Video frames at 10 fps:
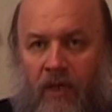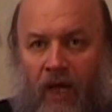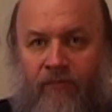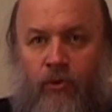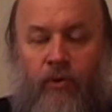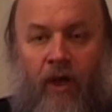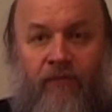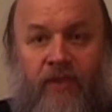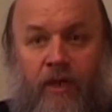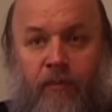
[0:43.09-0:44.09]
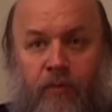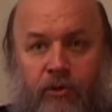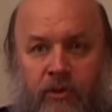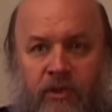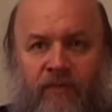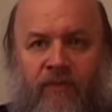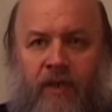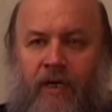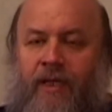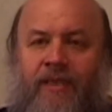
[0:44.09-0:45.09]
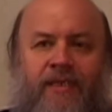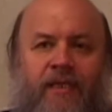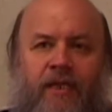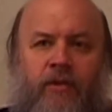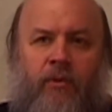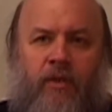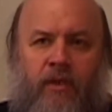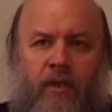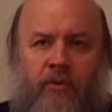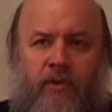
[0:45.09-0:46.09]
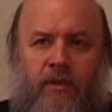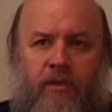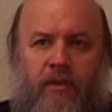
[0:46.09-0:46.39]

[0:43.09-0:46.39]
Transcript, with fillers: А в, а в них пробудилась вера. Это стали другие люди.